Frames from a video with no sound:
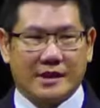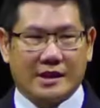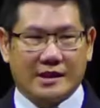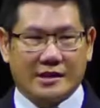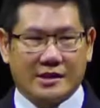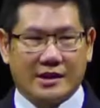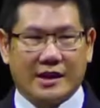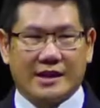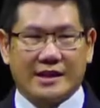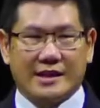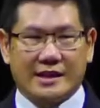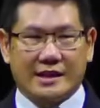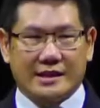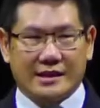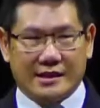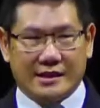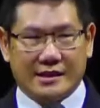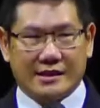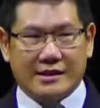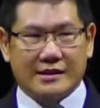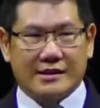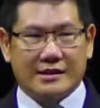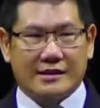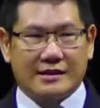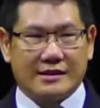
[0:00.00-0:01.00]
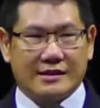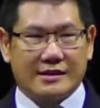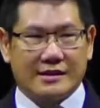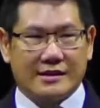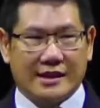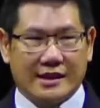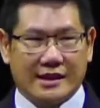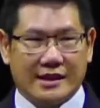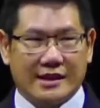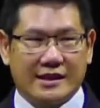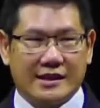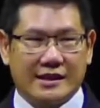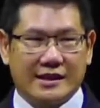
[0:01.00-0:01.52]
Lanjut lagi.
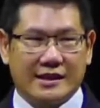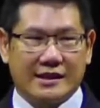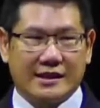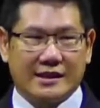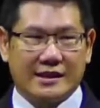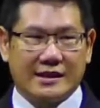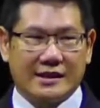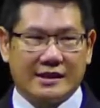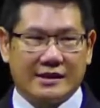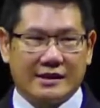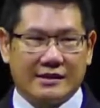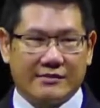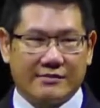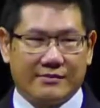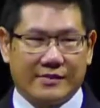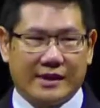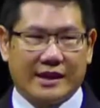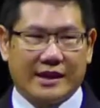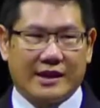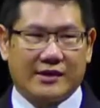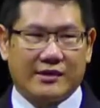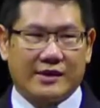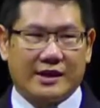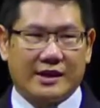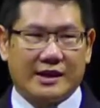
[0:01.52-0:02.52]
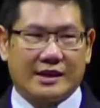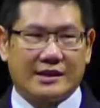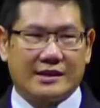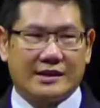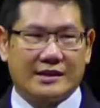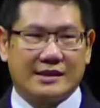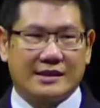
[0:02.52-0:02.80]
Lagi. Paling awal.